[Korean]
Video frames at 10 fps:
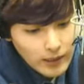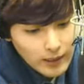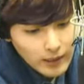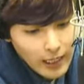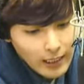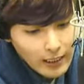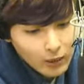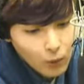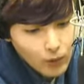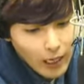음,
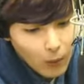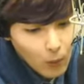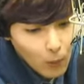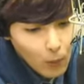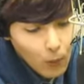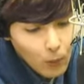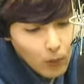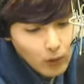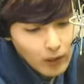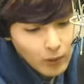아기도
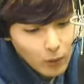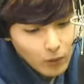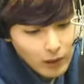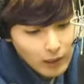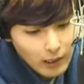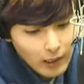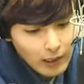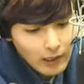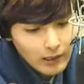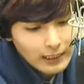낳고 하다
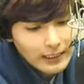보니까,